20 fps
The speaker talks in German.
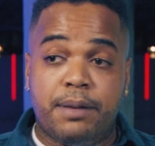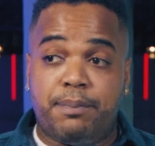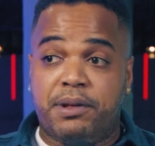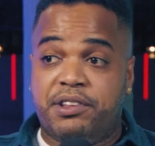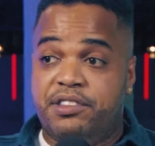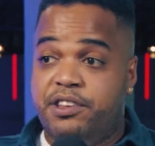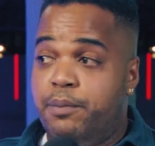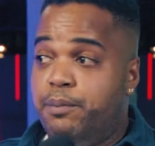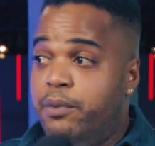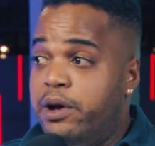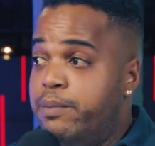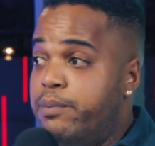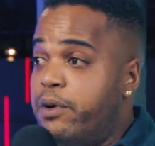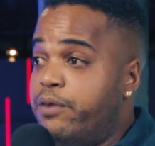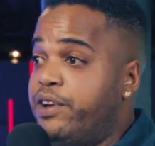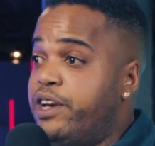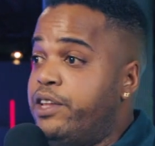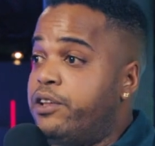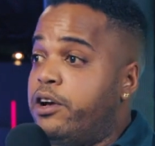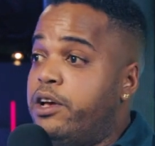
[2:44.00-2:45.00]
das passiert mir
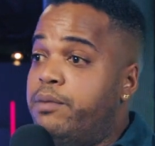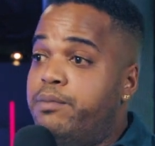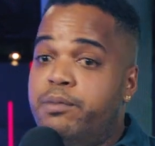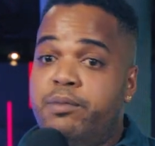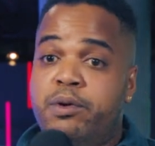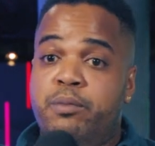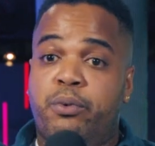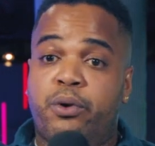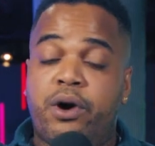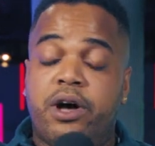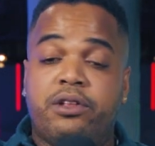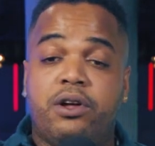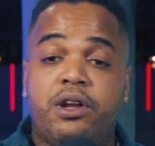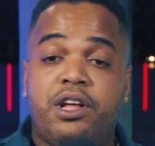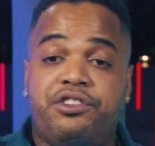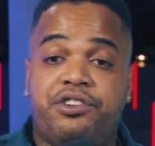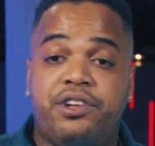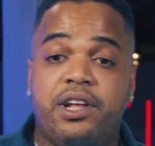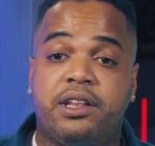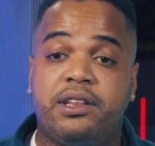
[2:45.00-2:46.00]
immer wieder. Ich mit meinem Bruder
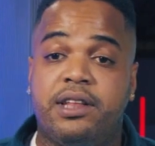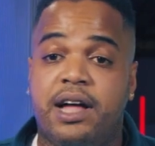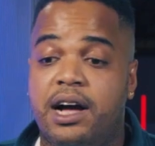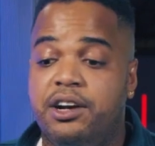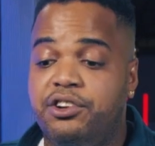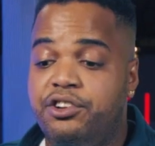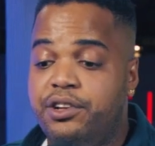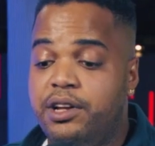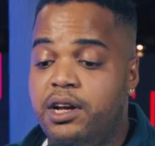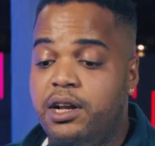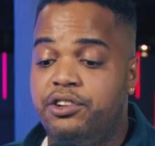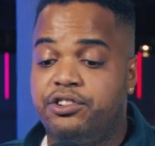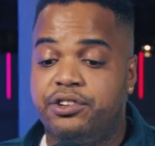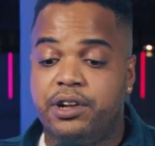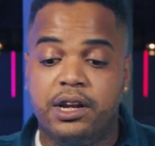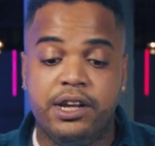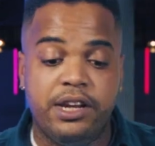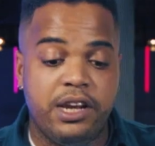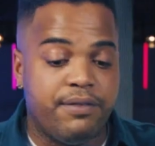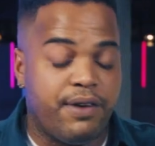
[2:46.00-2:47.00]
letztes Jahr Tankstelle,
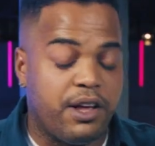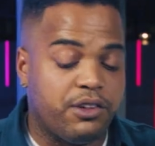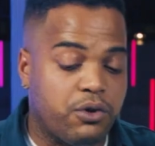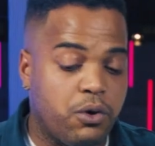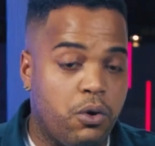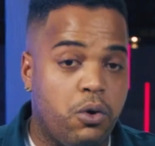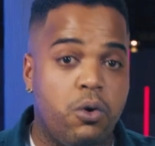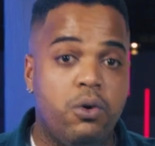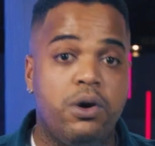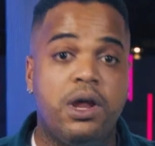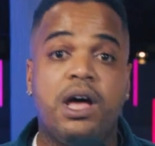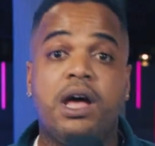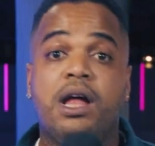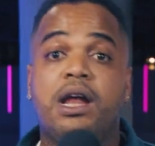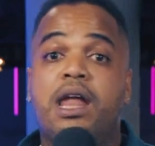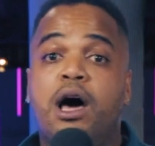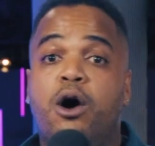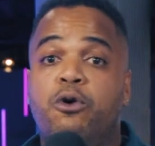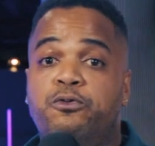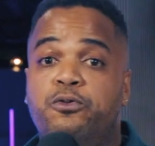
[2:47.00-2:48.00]
schnell rein was holen,
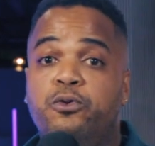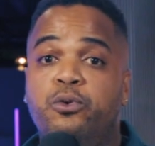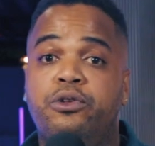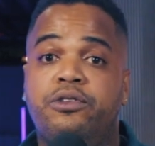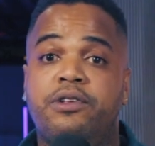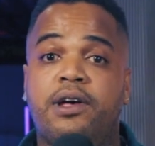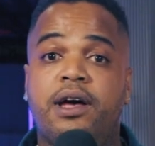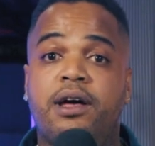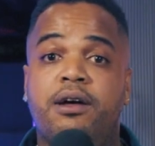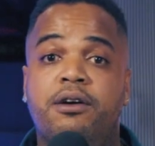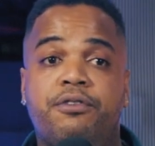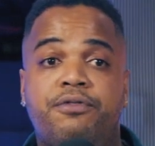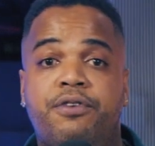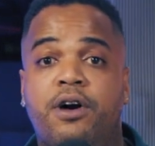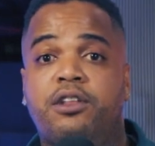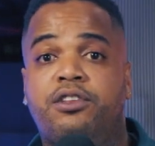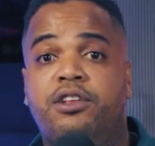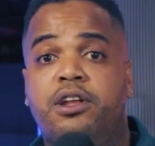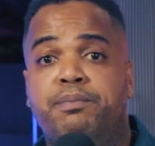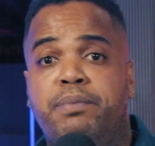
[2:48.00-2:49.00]
lauf raus,
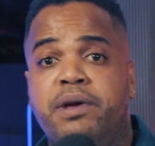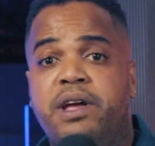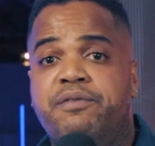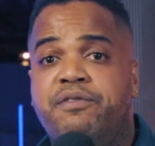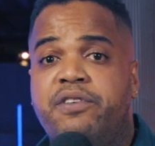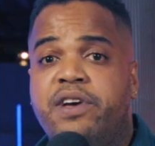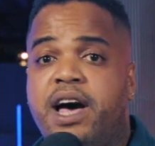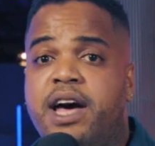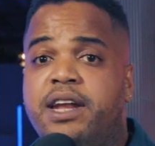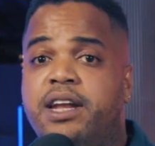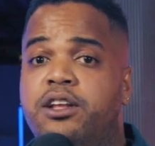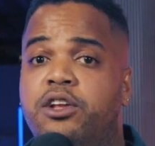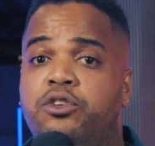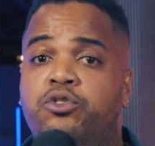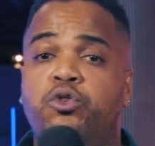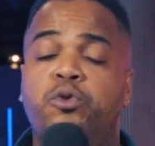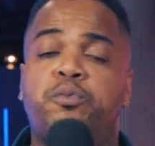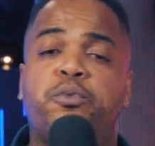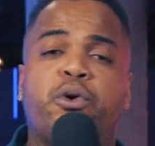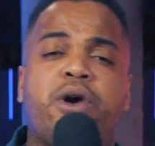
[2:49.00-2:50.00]
fahrt den BMW an, der
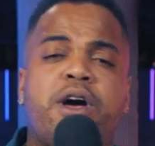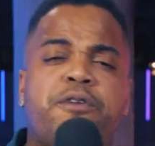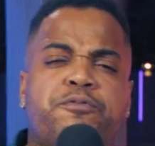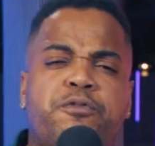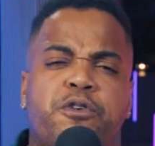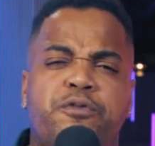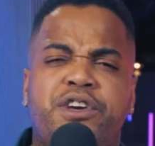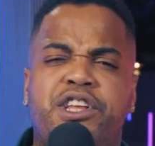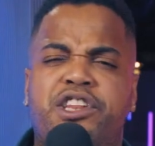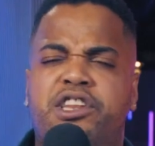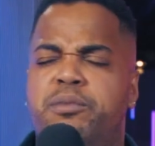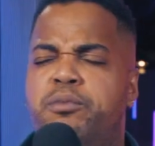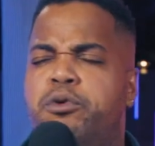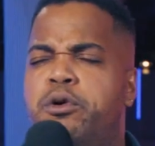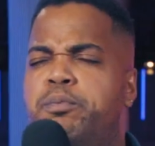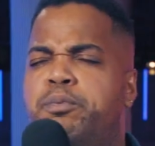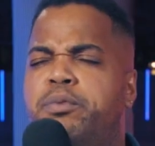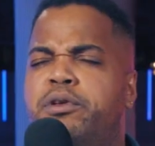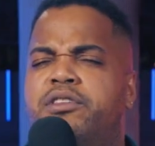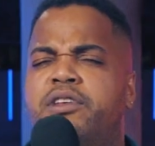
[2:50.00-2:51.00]
Typ ruft von weitem
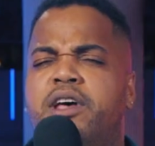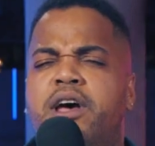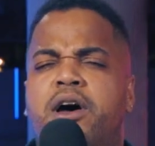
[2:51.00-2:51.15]
etwas.